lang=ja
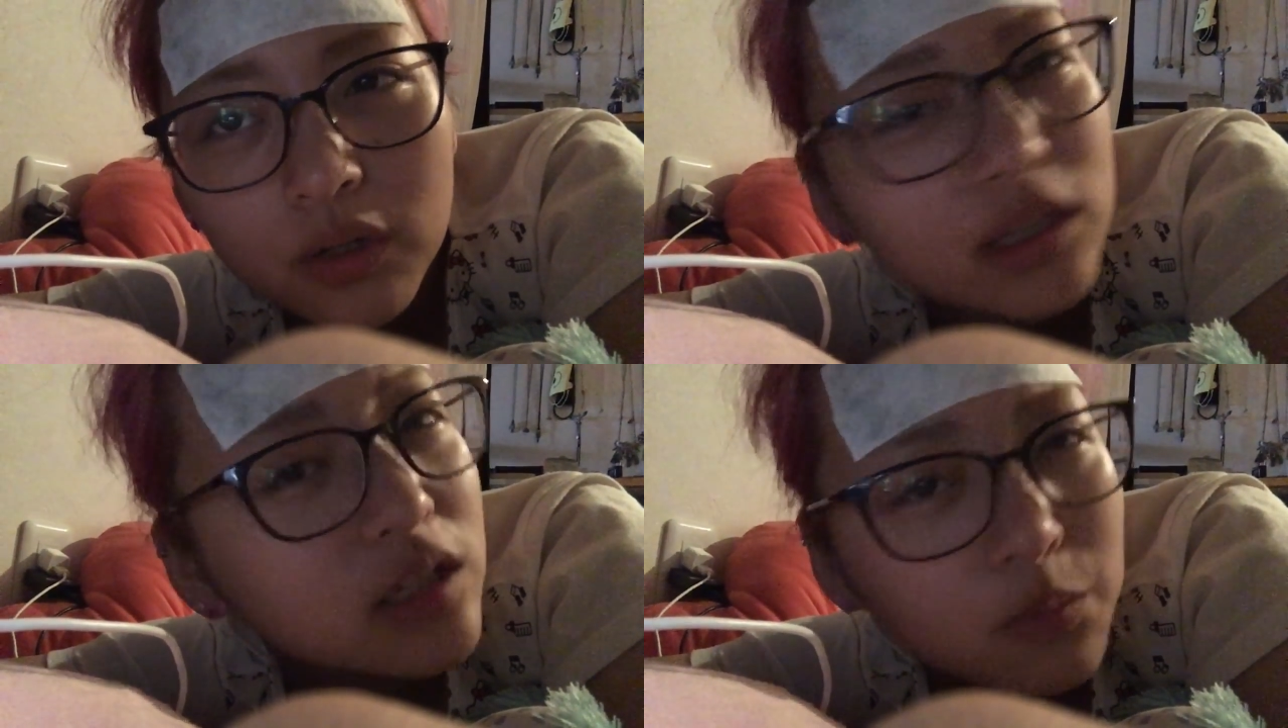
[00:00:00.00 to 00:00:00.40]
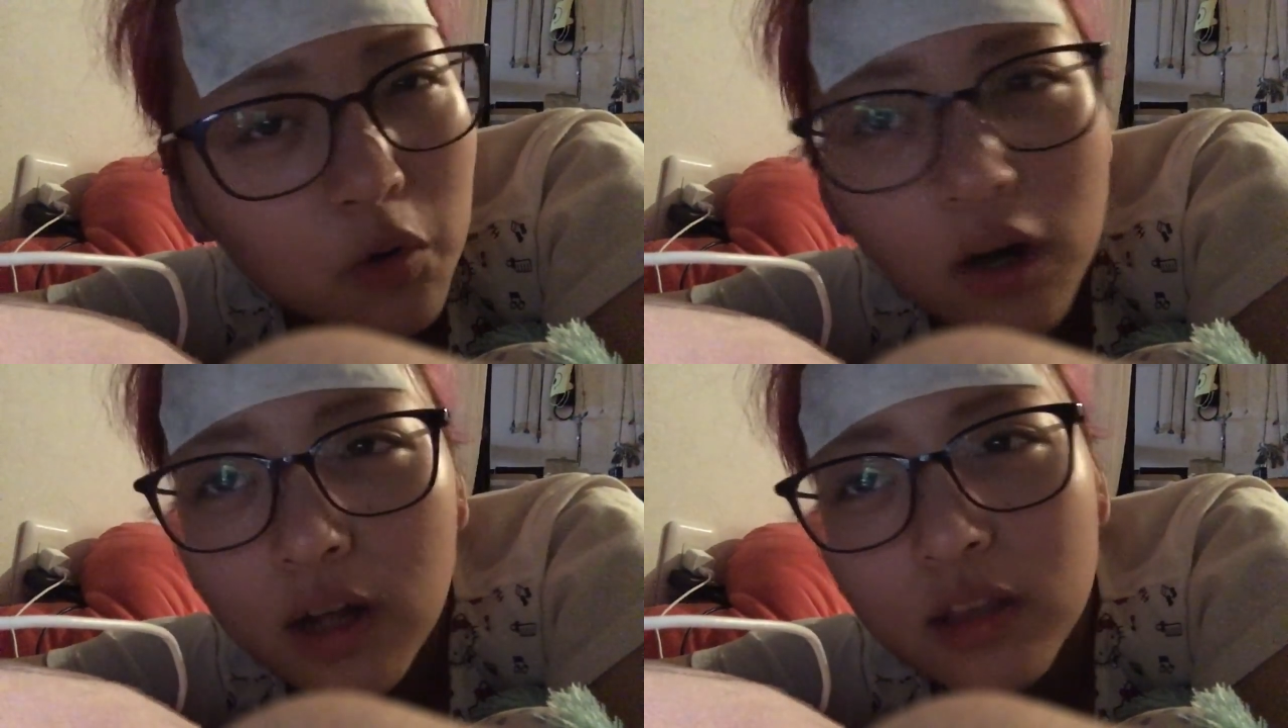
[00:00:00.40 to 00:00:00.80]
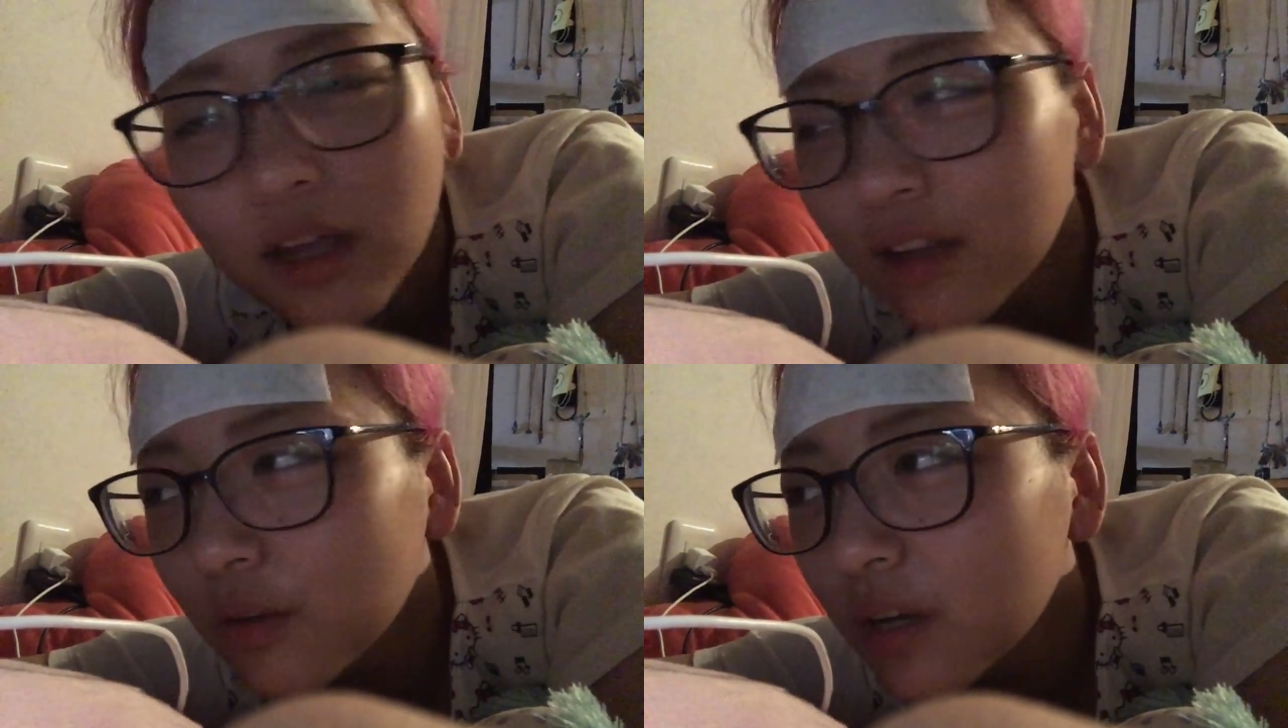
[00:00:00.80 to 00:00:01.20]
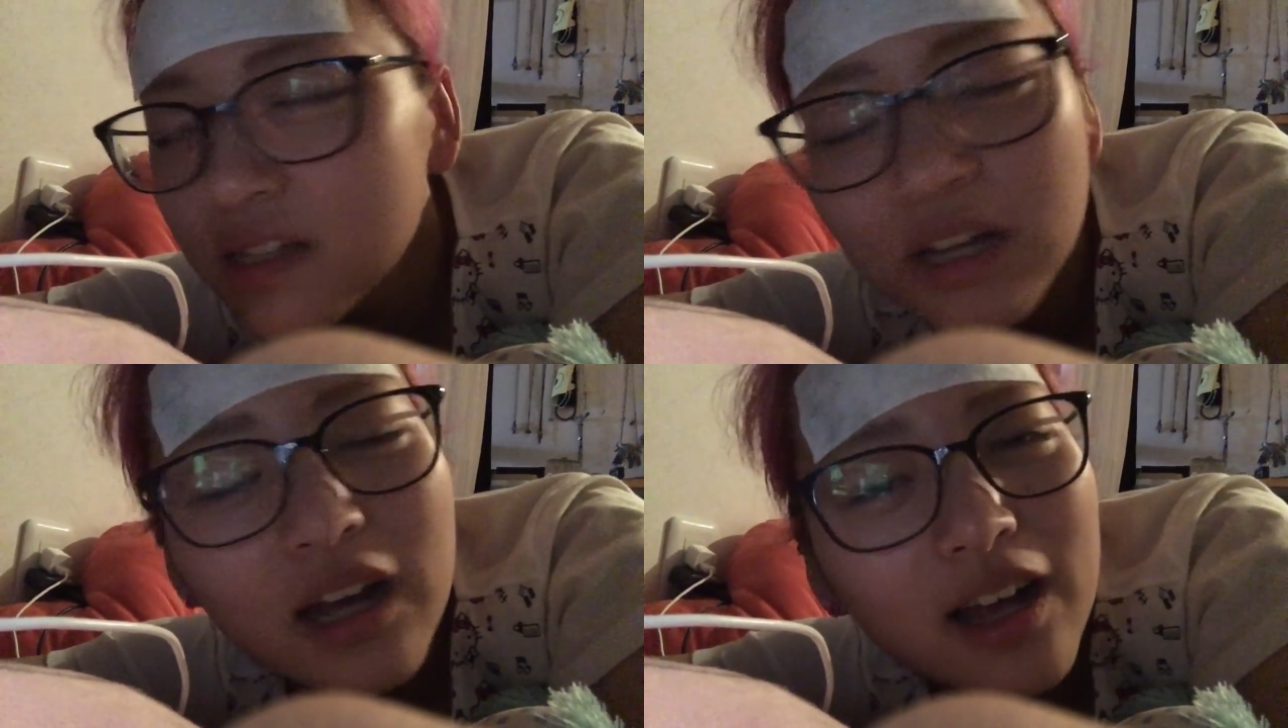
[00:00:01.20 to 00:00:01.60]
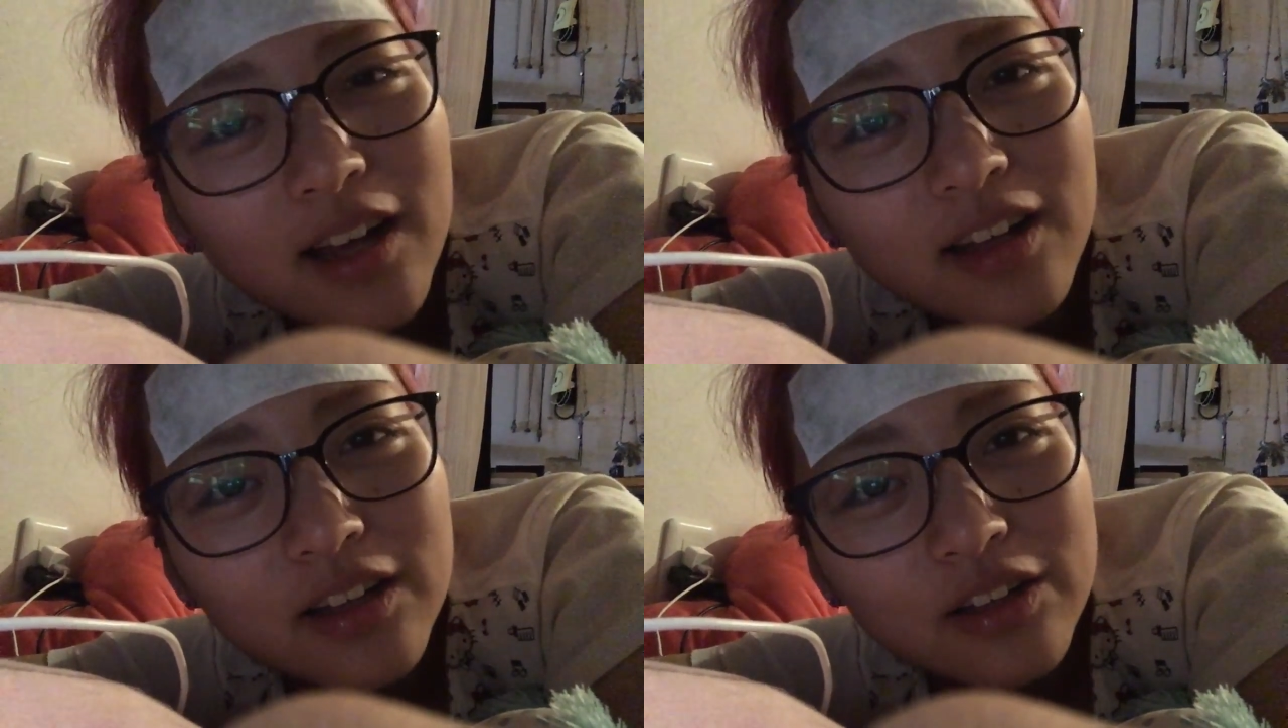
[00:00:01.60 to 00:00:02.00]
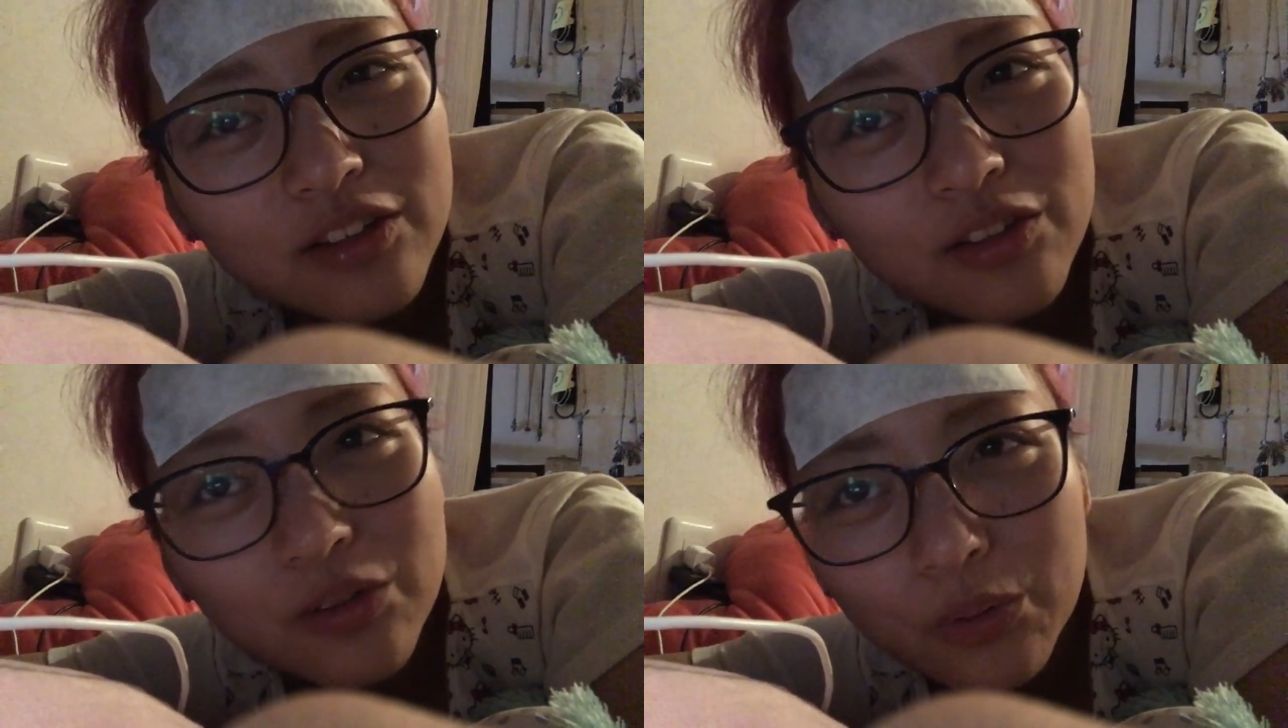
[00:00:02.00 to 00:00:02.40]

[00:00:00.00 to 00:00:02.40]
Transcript: 私にもわかんない。とりあえずなんか撮っ